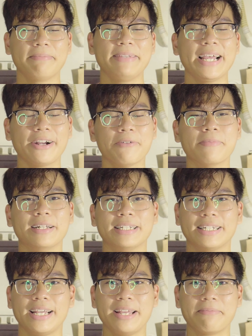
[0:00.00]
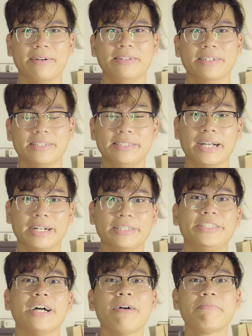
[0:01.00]
cảm giác của mình khi mà được
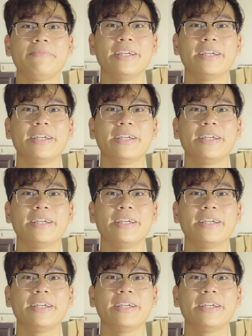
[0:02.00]
nhận job